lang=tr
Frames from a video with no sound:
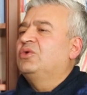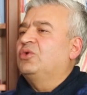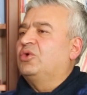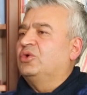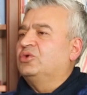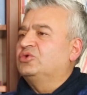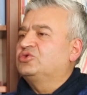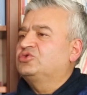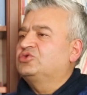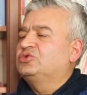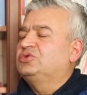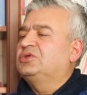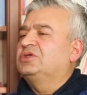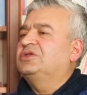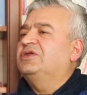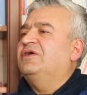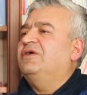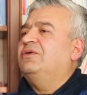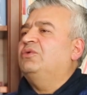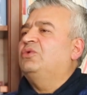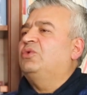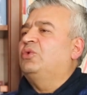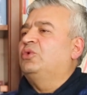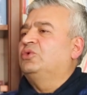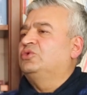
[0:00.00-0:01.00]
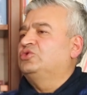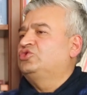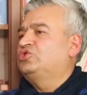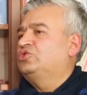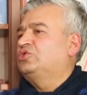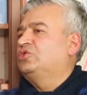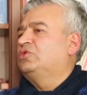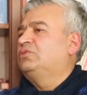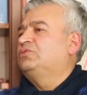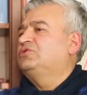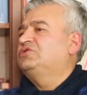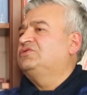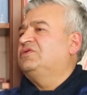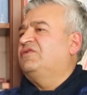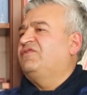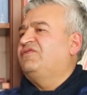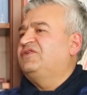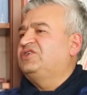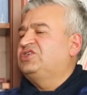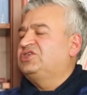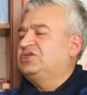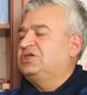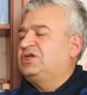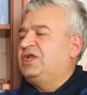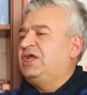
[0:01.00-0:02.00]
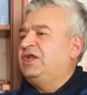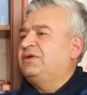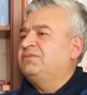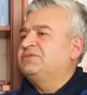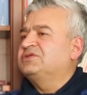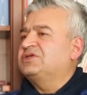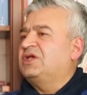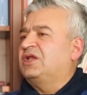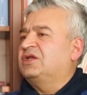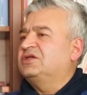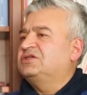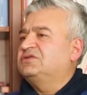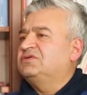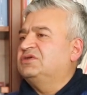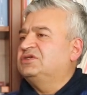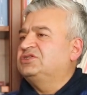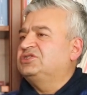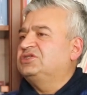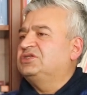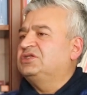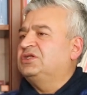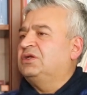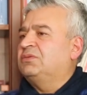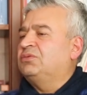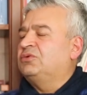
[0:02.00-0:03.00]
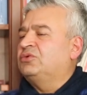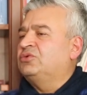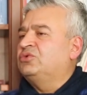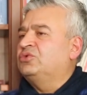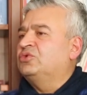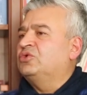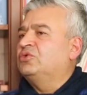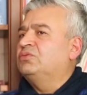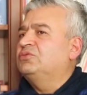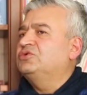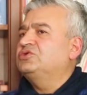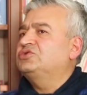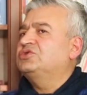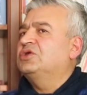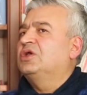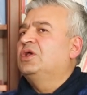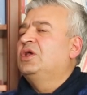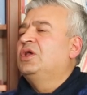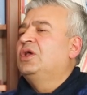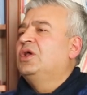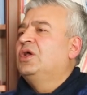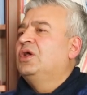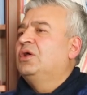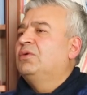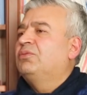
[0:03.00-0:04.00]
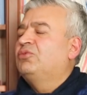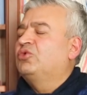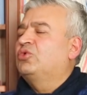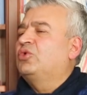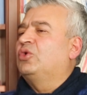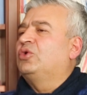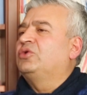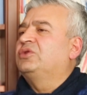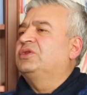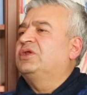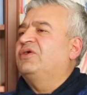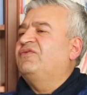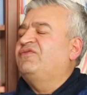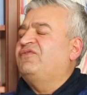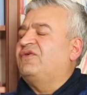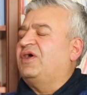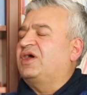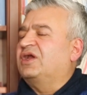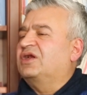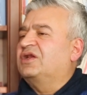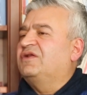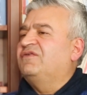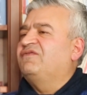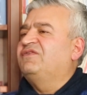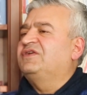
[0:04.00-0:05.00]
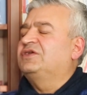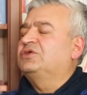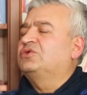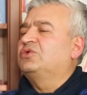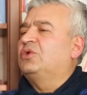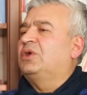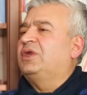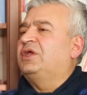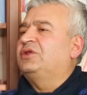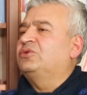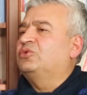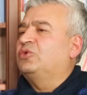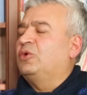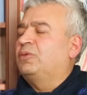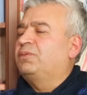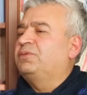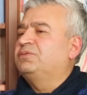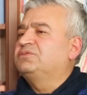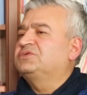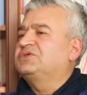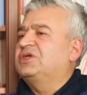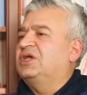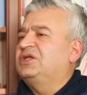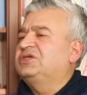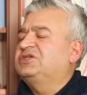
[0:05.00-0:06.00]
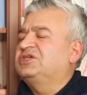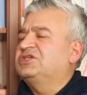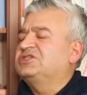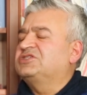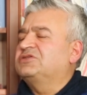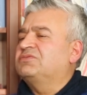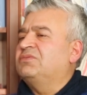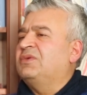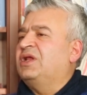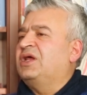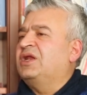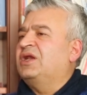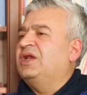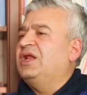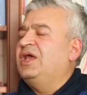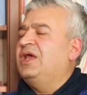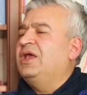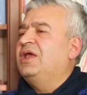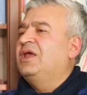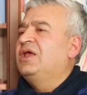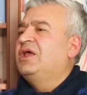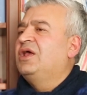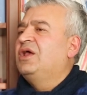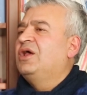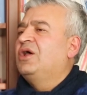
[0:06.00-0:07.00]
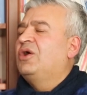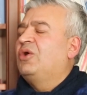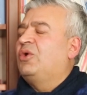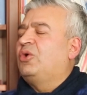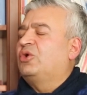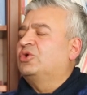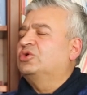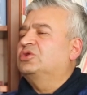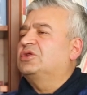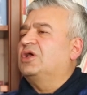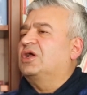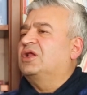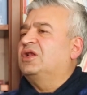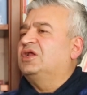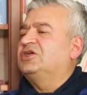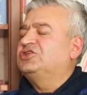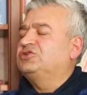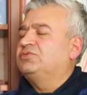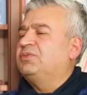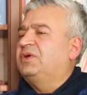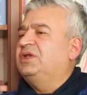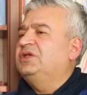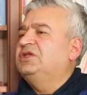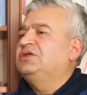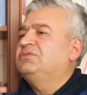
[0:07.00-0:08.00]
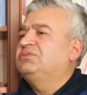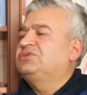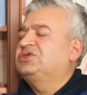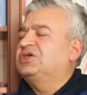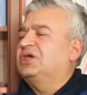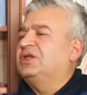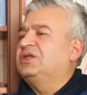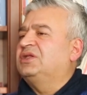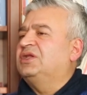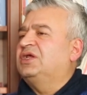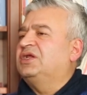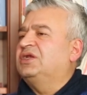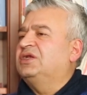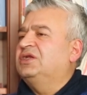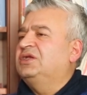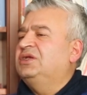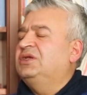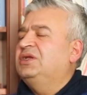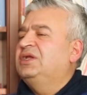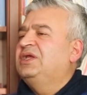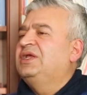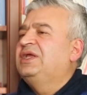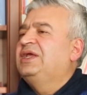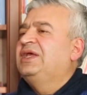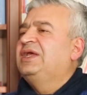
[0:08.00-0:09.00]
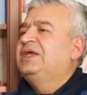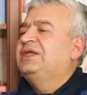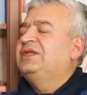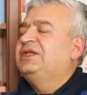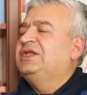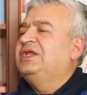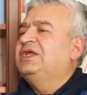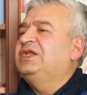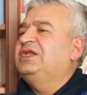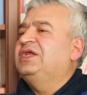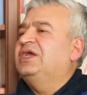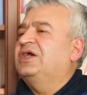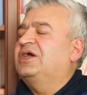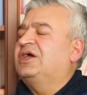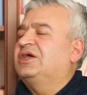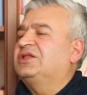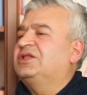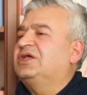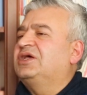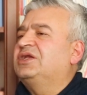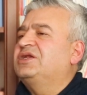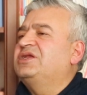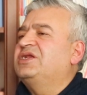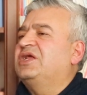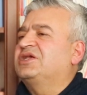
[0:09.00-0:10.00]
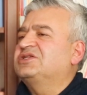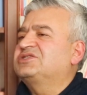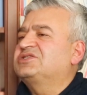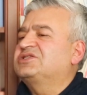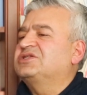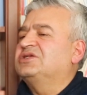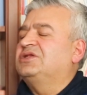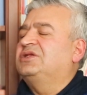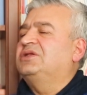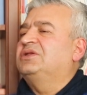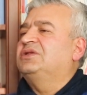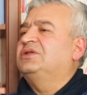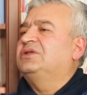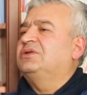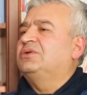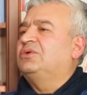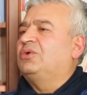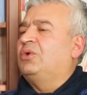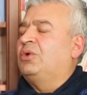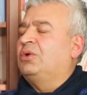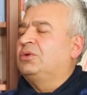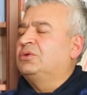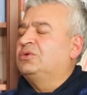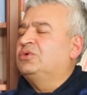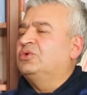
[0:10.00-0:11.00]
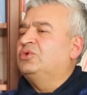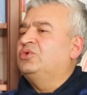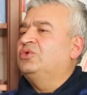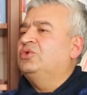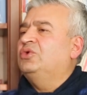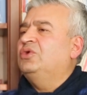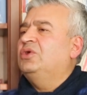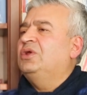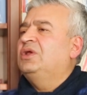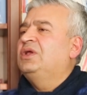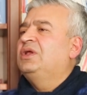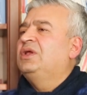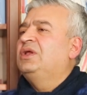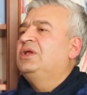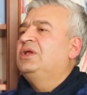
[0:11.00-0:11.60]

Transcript: konusunda da konuştuğumuz ve fikirlerimiz alışverişinde bulunduğumuz bu konuda farklı fikri olan toplumsal kesimlerle ortaklaşmanın imkanlarının nereye kadar nasıl olduğunu